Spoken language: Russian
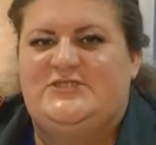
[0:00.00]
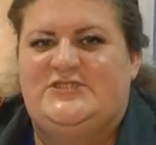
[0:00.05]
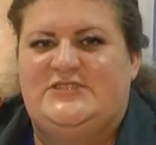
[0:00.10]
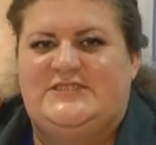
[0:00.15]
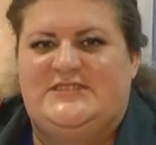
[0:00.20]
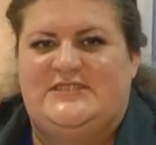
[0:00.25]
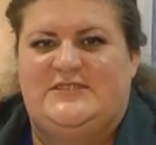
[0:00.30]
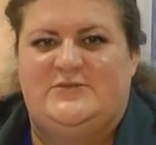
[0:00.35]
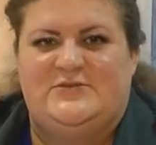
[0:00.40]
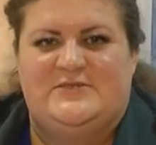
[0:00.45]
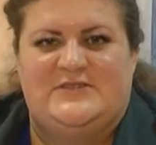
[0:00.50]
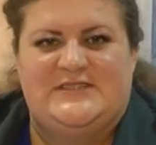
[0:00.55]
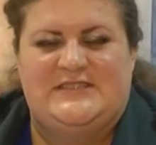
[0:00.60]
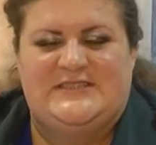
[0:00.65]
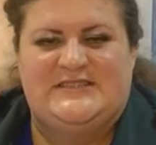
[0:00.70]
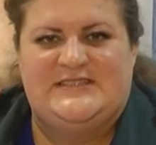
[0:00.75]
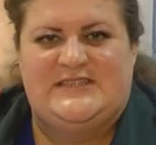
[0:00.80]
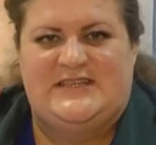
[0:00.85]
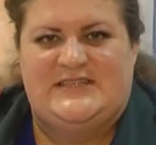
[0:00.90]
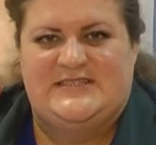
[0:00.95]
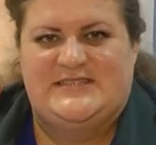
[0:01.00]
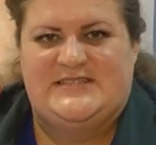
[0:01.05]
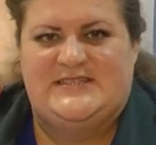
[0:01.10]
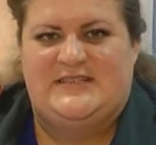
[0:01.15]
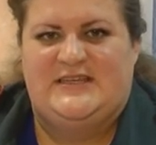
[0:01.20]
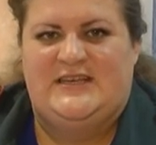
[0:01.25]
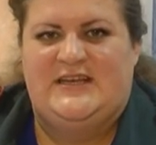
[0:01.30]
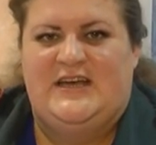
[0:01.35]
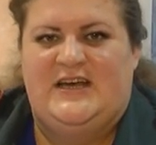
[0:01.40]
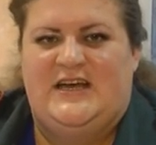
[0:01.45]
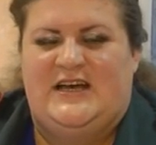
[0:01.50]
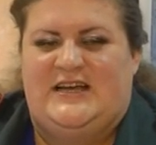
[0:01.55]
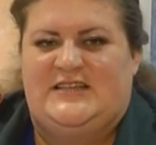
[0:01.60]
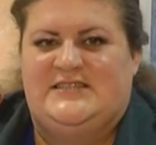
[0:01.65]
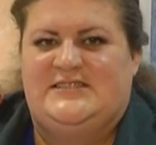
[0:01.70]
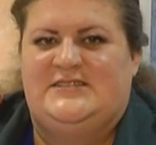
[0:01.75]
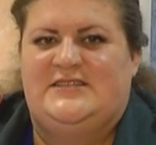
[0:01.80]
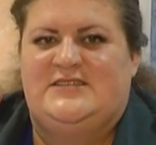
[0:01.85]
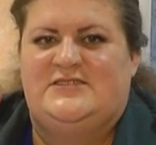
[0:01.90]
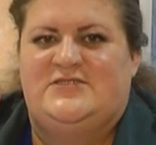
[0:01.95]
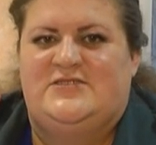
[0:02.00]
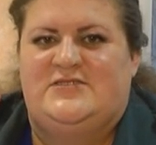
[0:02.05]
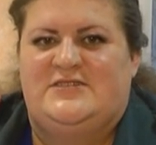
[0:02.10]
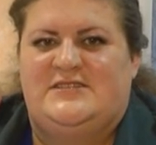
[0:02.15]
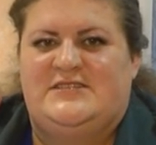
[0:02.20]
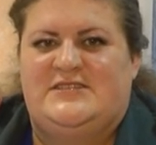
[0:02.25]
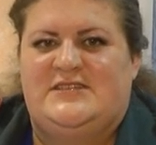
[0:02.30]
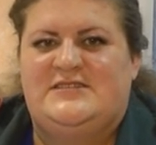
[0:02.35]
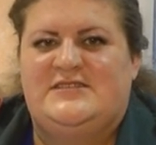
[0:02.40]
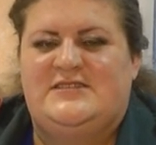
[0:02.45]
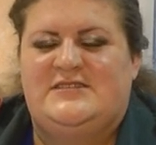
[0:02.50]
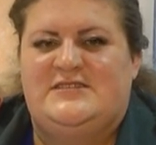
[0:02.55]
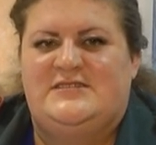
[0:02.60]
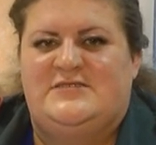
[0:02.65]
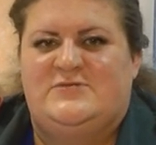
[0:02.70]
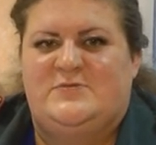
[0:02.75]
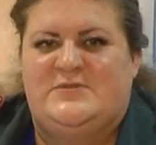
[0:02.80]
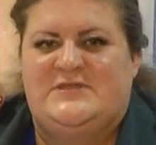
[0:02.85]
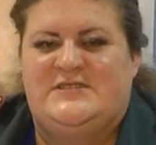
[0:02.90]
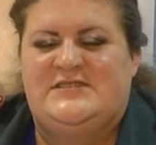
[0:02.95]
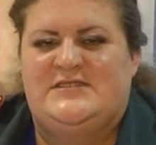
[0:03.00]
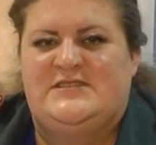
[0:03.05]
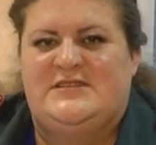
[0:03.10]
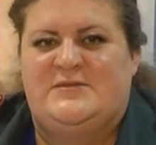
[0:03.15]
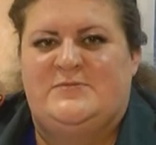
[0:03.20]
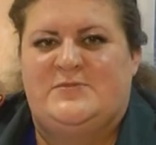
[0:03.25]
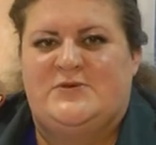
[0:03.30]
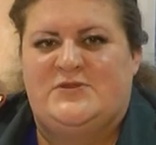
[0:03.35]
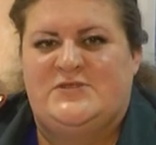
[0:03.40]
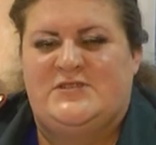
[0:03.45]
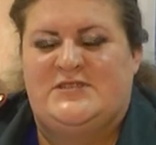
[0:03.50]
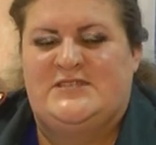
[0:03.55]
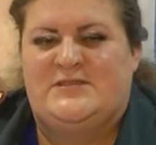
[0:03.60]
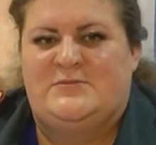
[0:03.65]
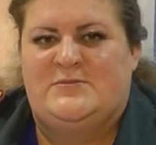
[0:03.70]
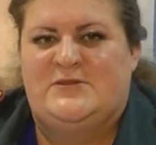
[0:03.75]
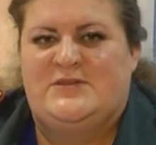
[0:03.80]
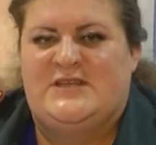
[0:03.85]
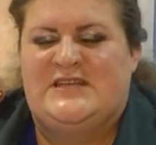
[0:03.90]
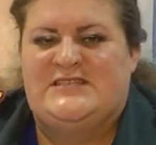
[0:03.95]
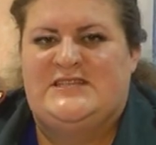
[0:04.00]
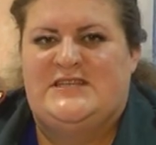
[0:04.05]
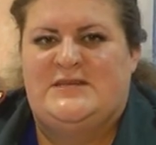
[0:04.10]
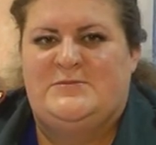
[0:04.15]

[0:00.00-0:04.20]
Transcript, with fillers: жители города Сланцы, отдел надзорной деятельности убедительно просит соблюдать